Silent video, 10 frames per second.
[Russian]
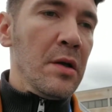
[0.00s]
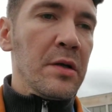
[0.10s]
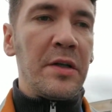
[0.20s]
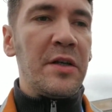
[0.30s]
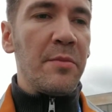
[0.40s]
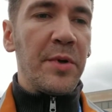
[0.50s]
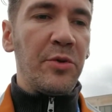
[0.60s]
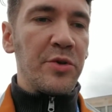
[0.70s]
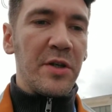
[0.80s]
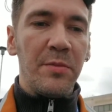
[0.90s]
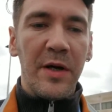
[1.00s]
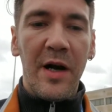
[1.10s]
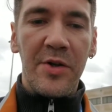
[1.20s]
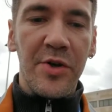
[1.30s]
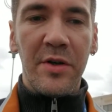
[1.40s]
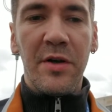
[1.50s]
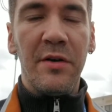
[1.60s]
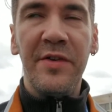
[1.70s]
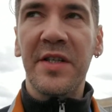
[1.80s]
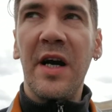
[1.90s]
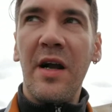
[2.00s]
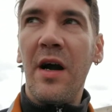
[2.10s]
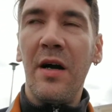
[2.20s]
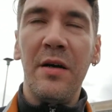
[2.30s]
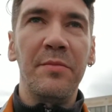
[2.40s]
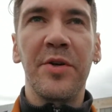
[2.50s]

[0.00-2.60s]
где тебе подносят бокальчик вискаря